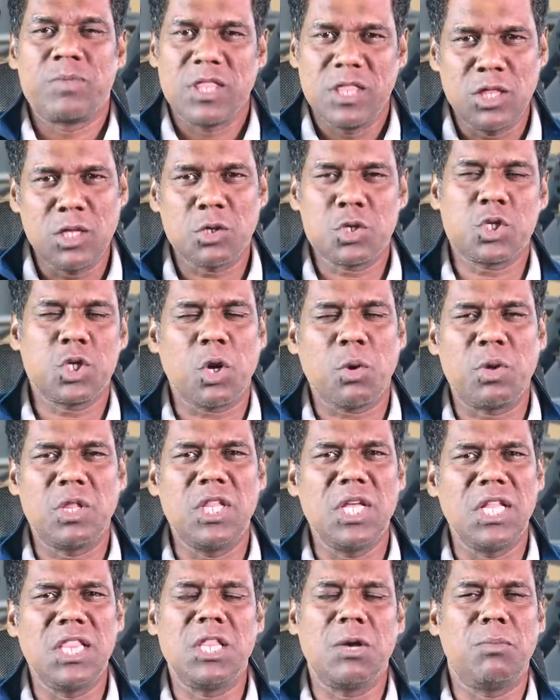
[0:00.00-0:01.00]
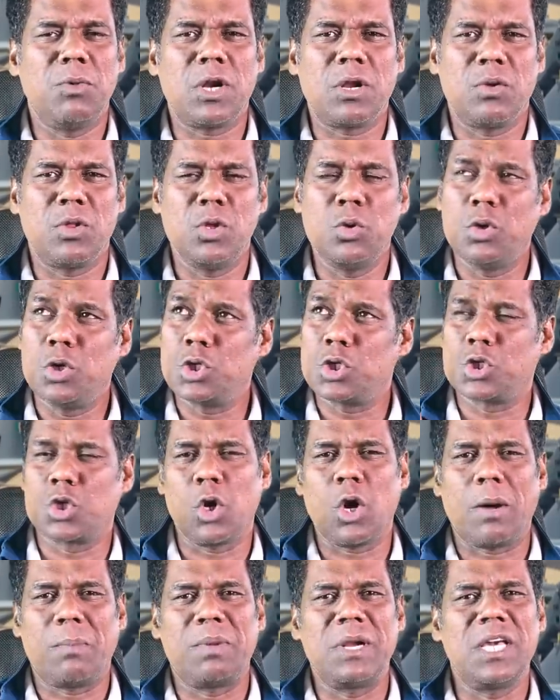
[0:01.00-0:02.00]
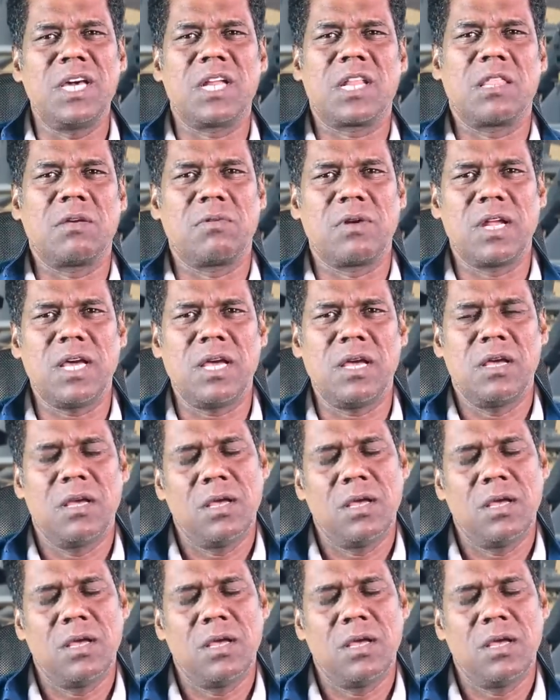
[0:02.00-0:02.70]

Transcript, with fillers: இந்த ஷோ வந்து இந்த முறை வந்து ஒரு ஷோ அப்படிங்கிறத விட